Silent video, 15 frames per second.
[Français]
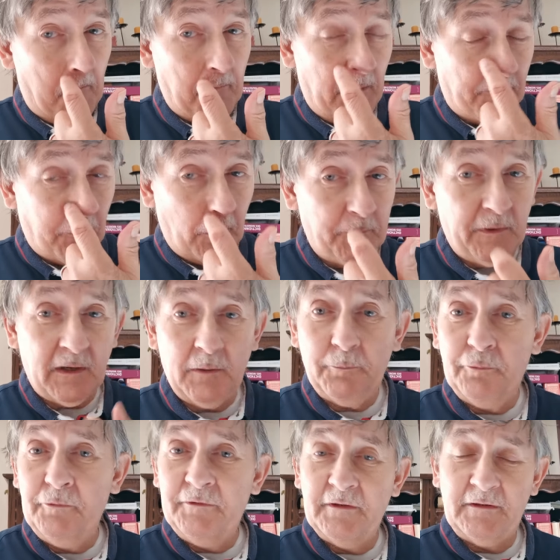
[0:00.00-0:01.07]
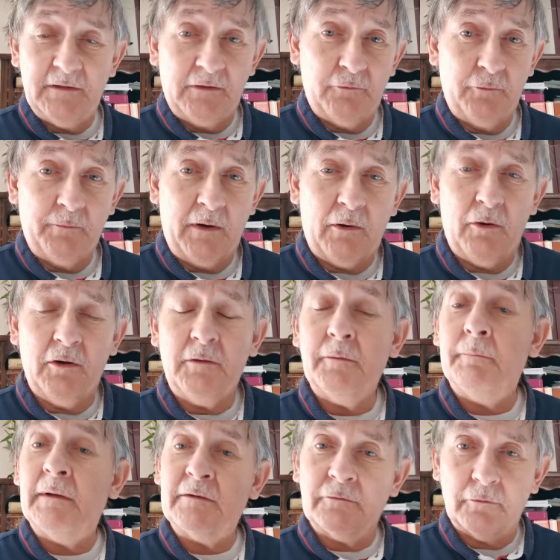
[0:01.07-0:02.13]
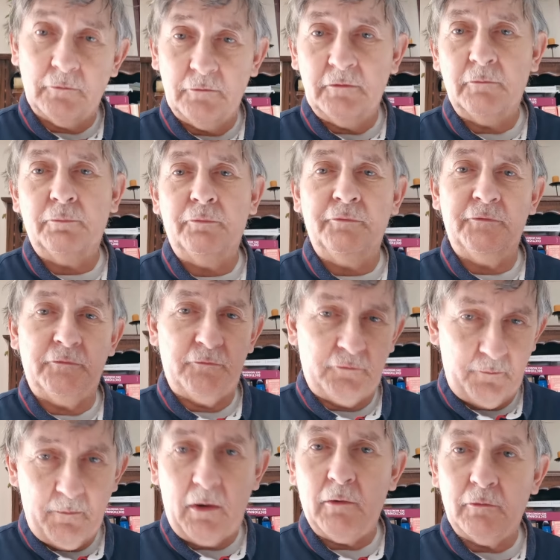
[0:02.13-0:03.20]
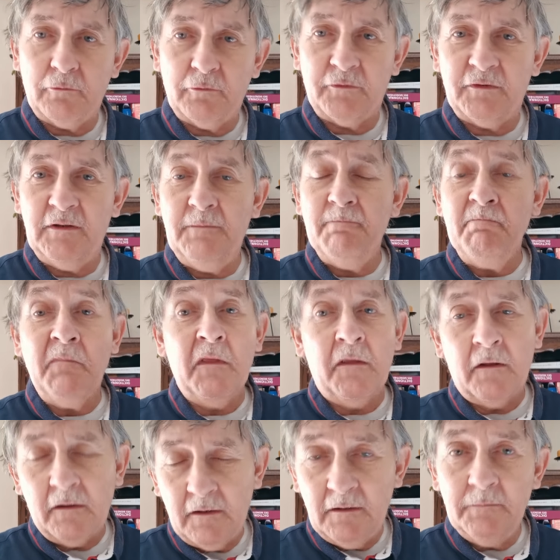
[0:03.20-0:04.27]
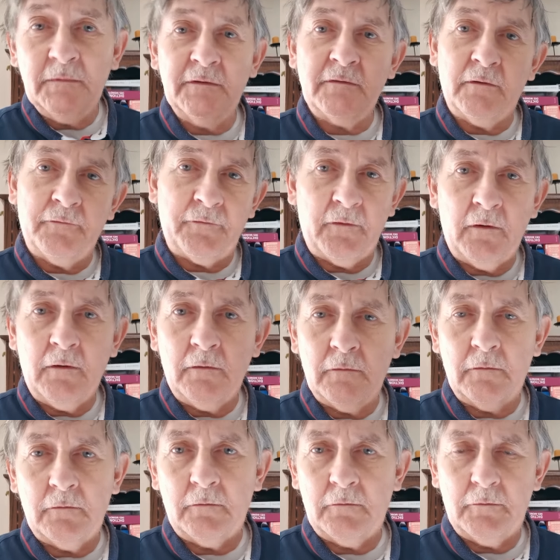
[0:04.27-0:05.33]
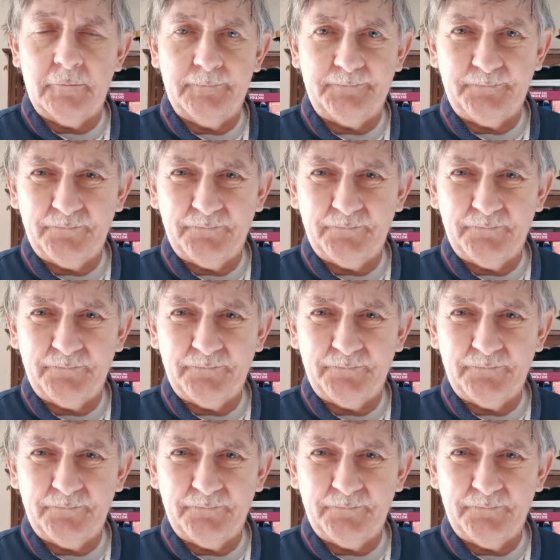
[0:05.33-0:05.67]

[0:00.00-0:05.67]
ma première épouse était du Maroc, ma seconde épouse du Maroc aussi, et mes enfants euh,